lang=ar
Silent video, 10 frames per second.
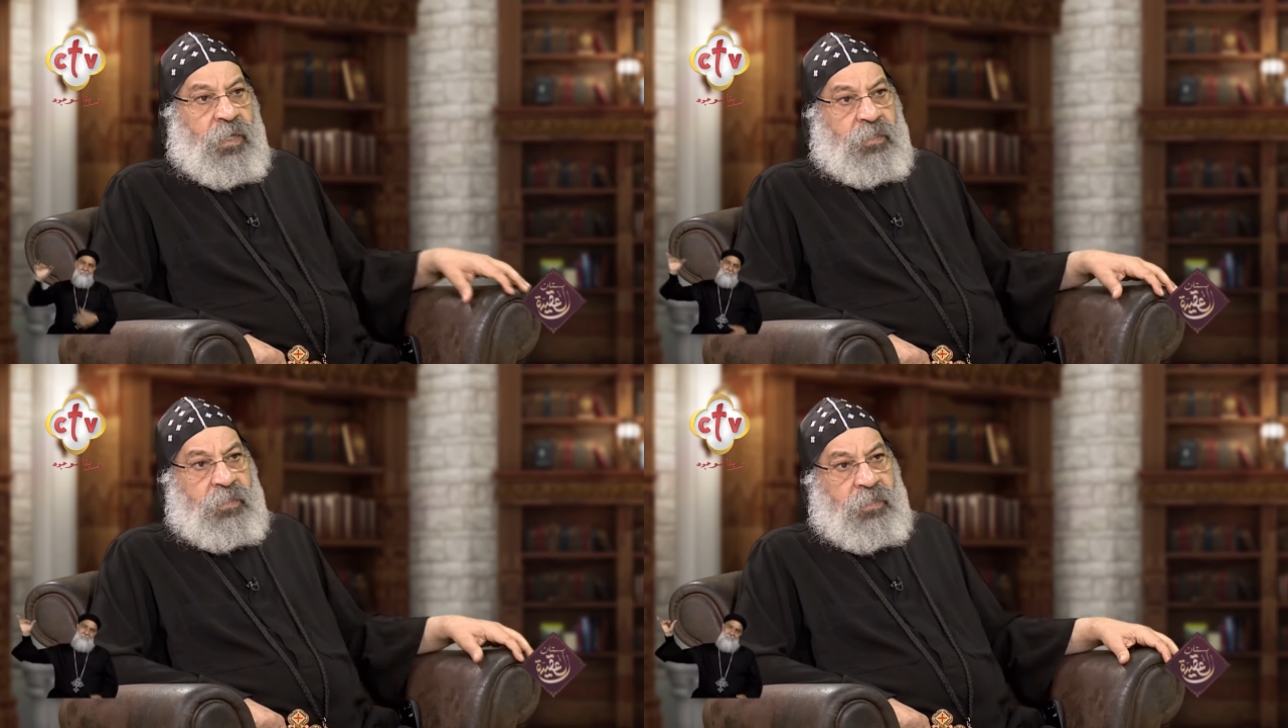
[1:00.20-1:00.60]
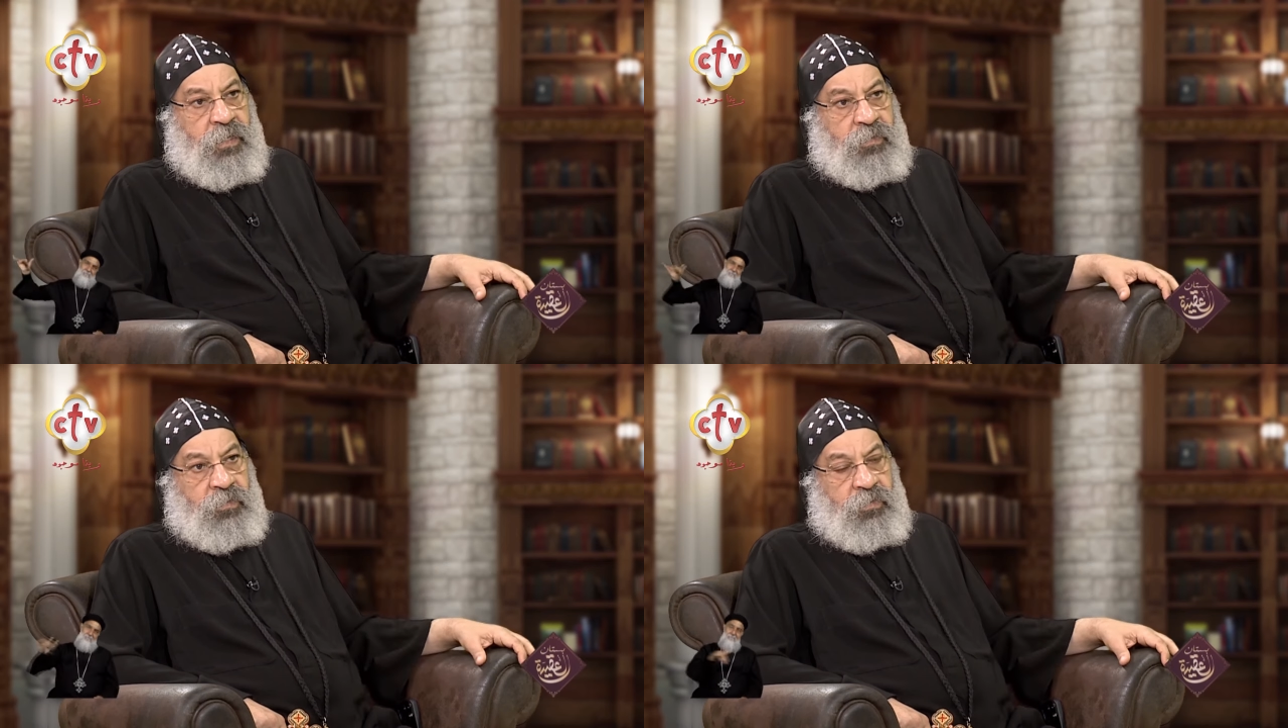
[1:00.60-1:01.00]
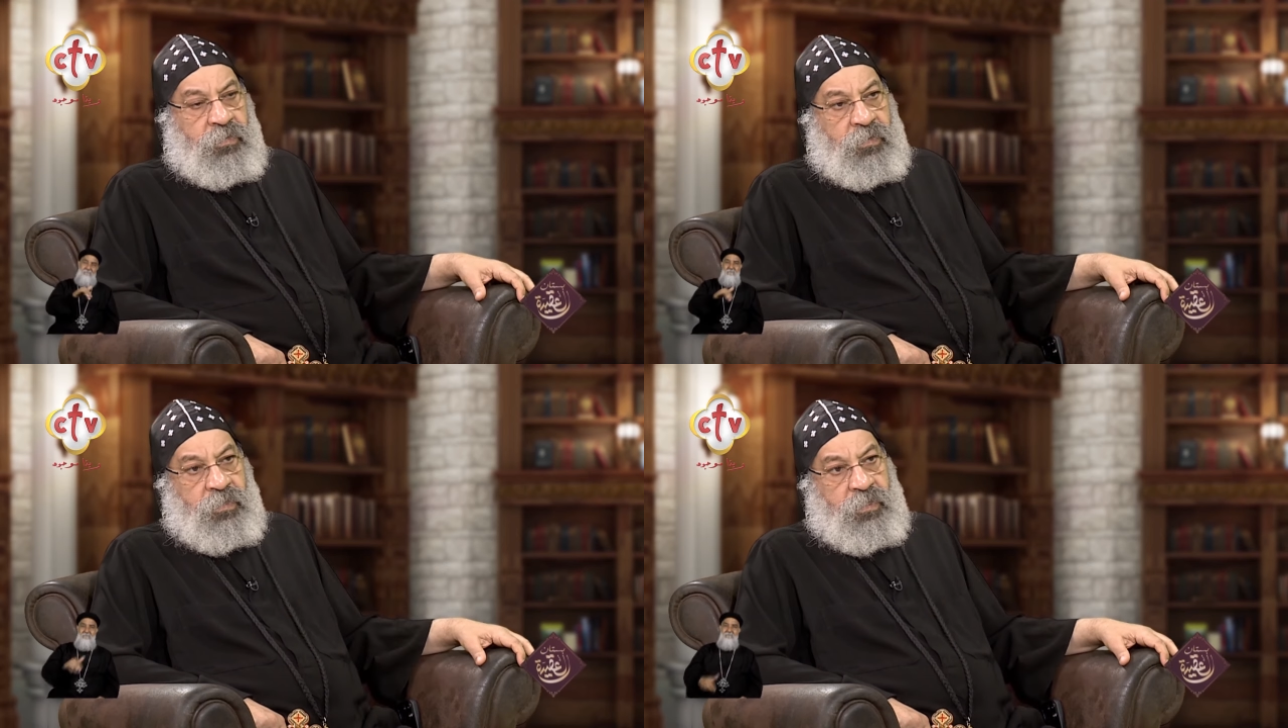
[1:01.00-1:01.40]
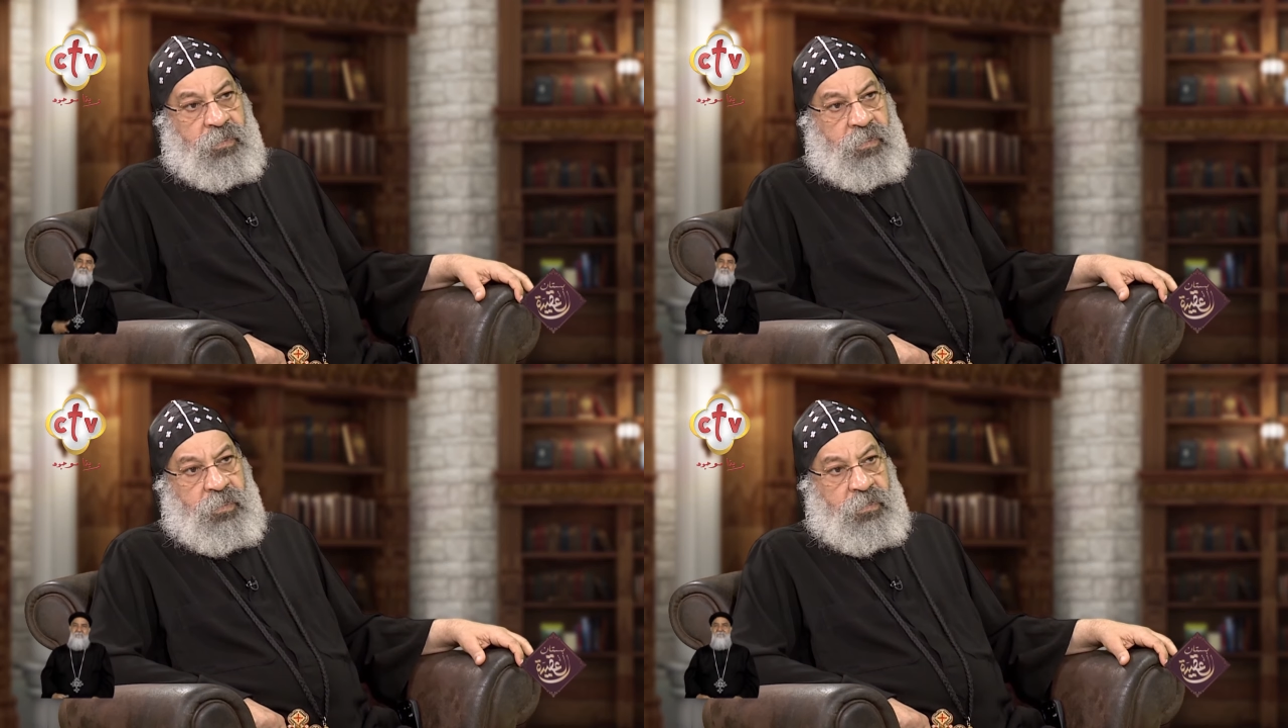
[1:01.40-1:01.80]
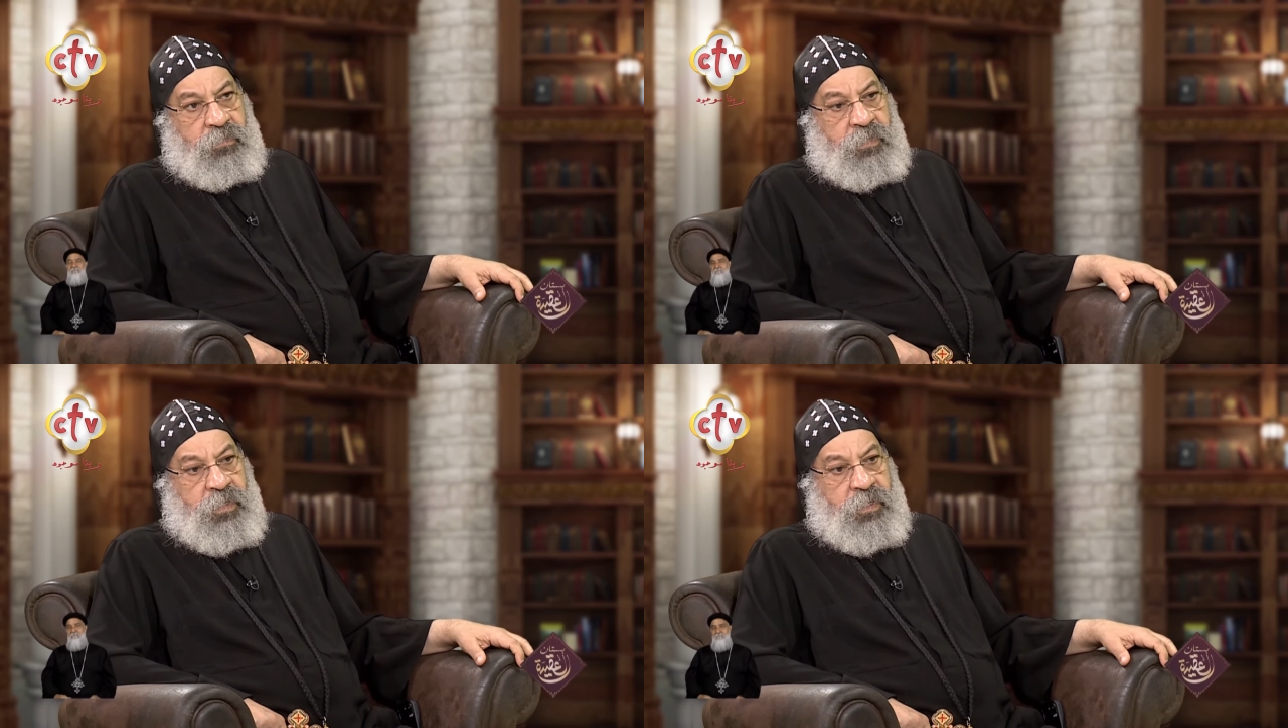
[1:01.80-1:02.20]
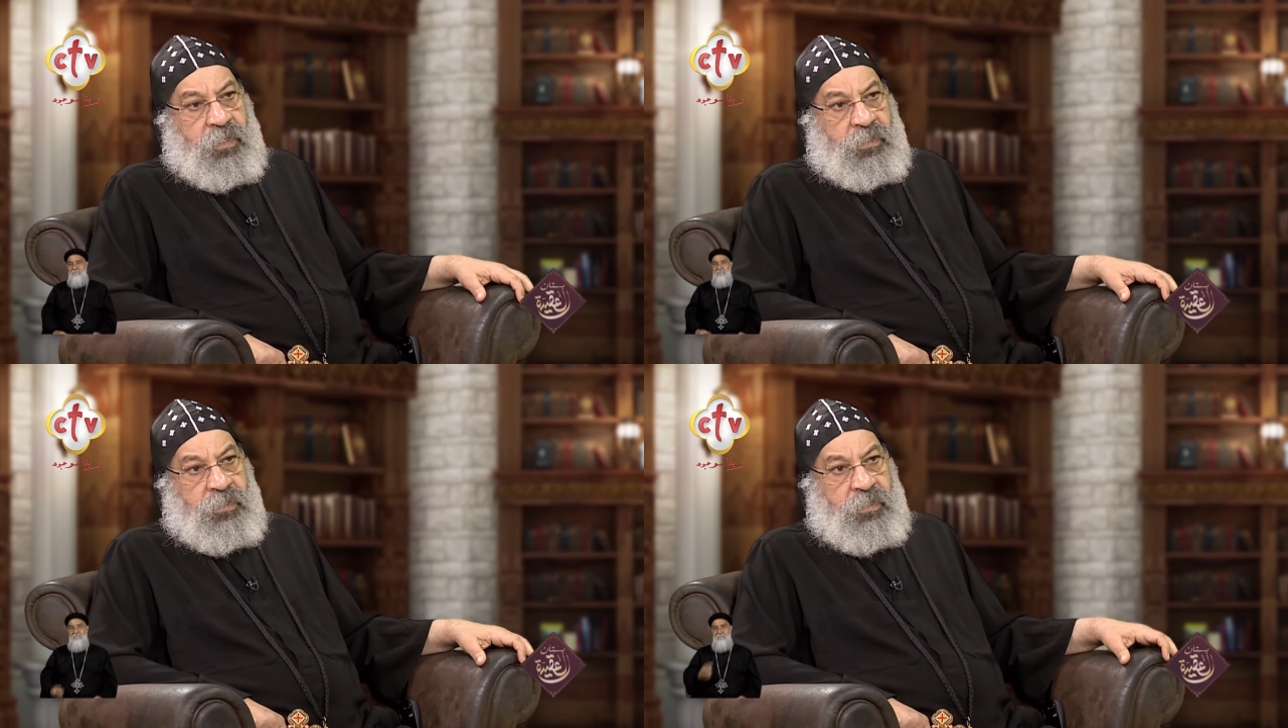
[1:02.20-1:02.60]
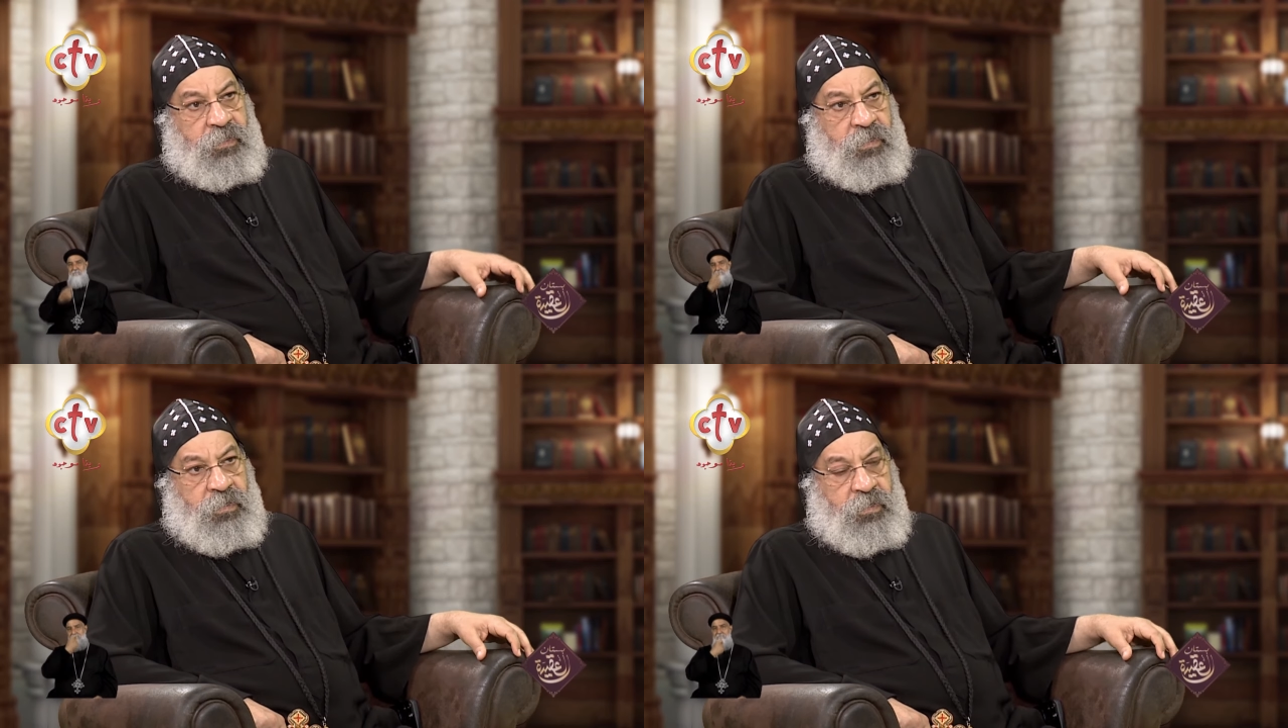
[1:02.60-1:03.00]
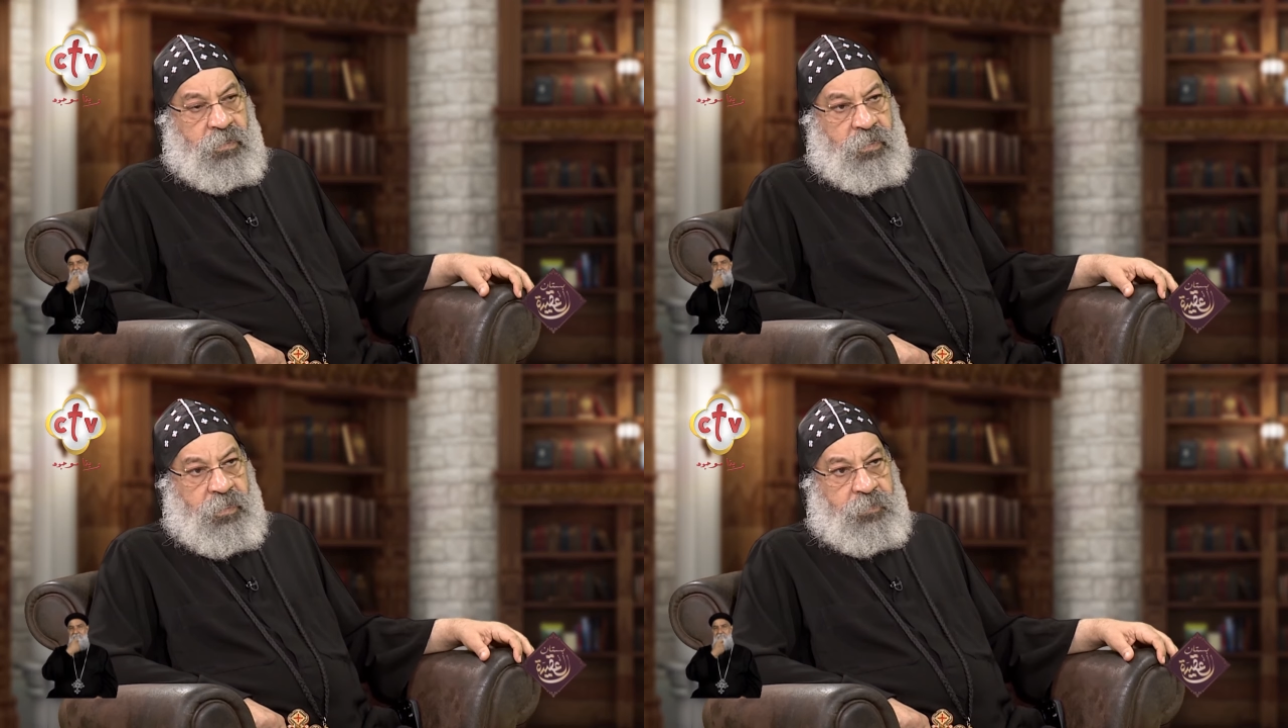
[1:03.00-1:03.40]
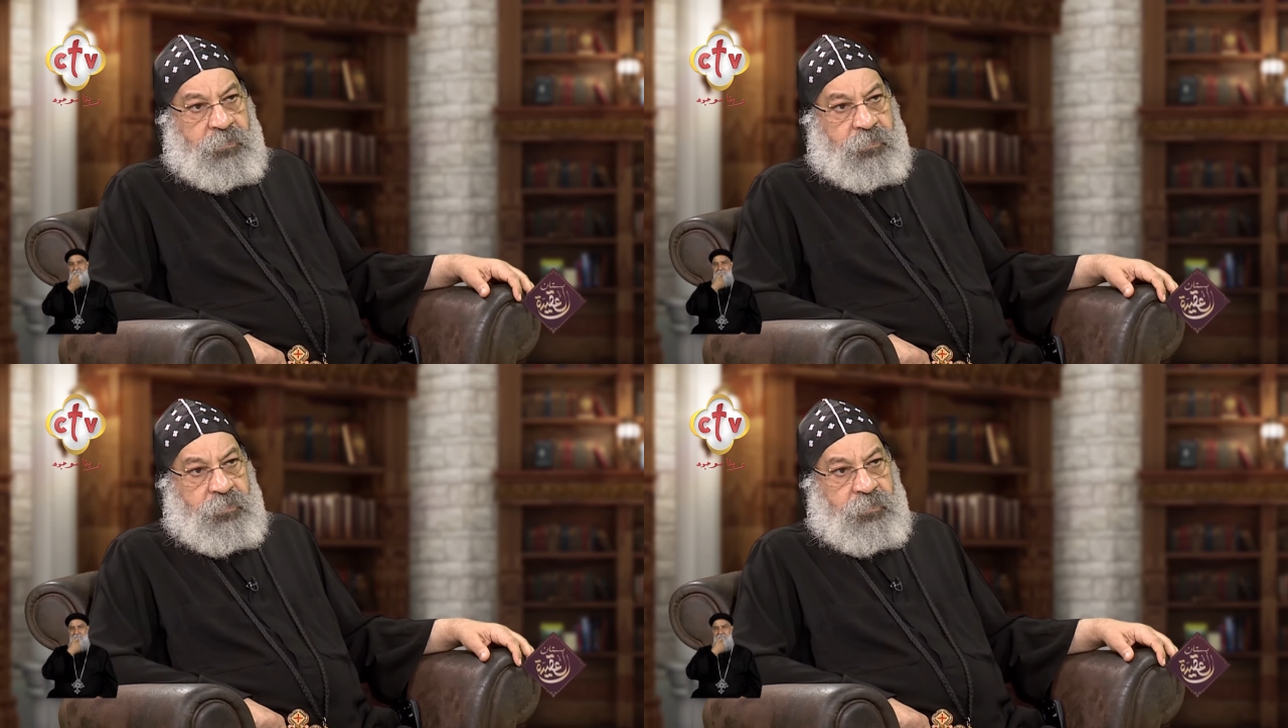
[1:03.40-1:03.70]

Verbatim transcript: حد ينجو من هذه الضلاله يعني.